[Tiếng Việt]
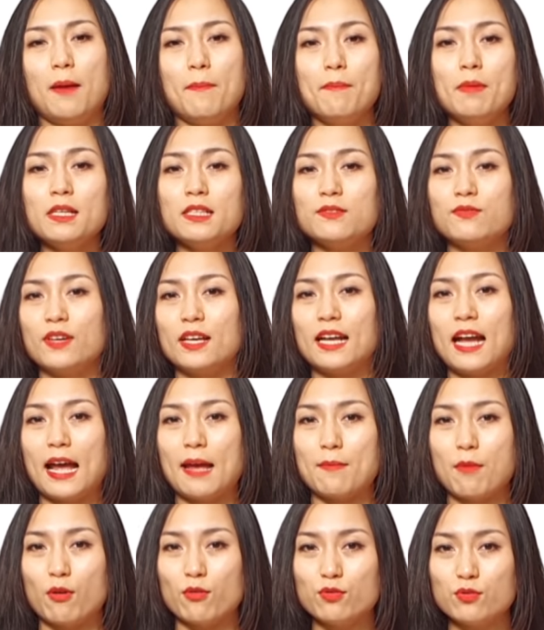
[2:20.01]
mix với cải
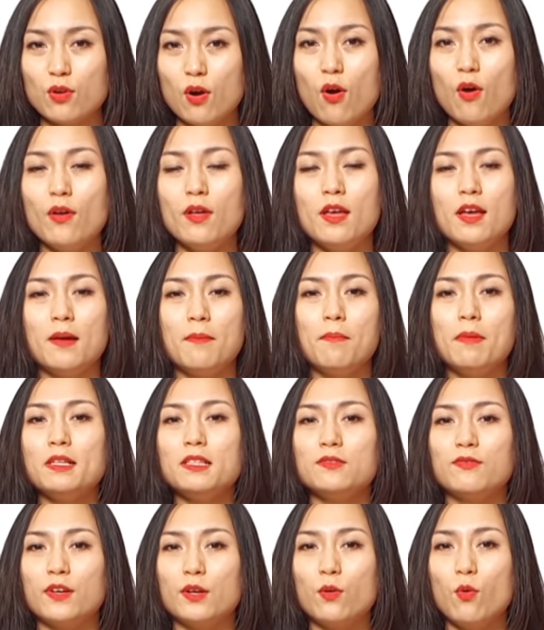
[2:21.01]
bó xôi
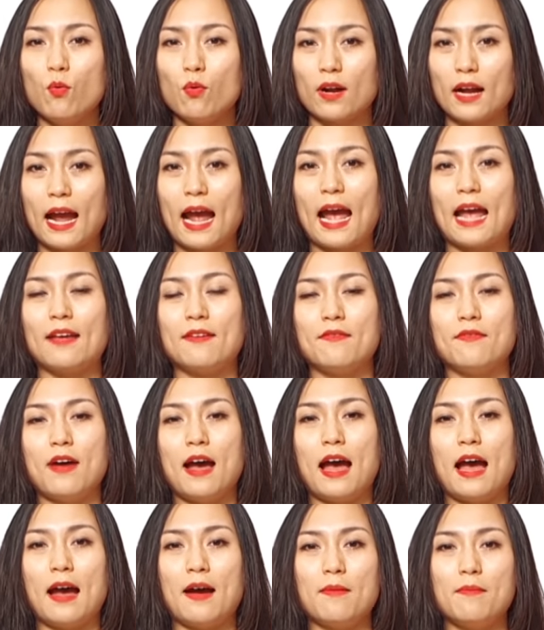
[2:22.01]
mix với củ cải
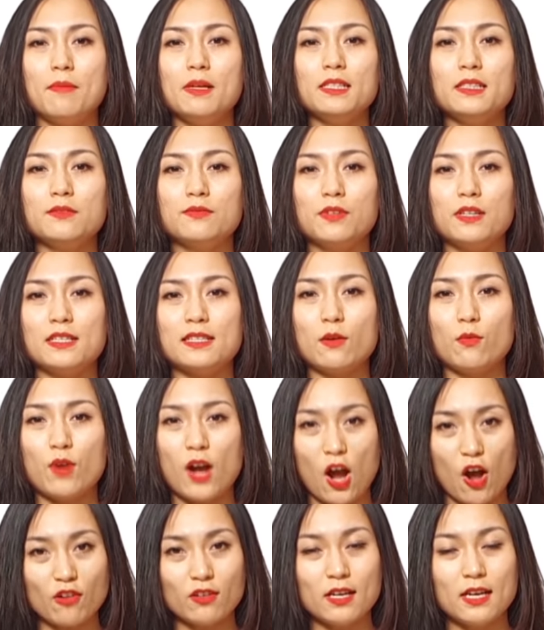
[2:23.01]
và mix với rau
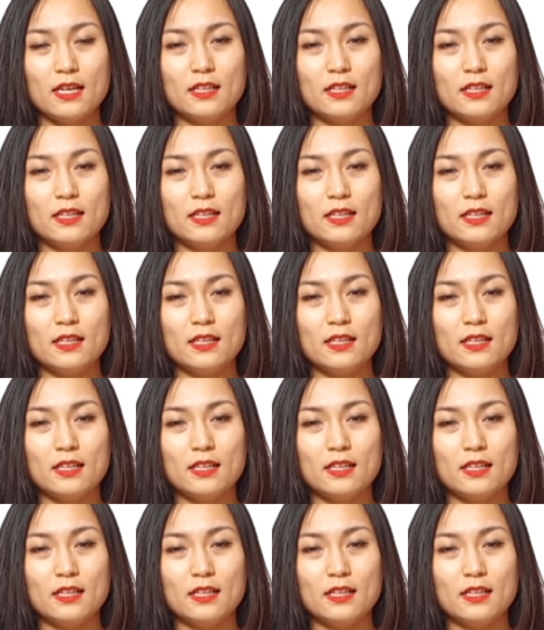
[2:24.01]
ngót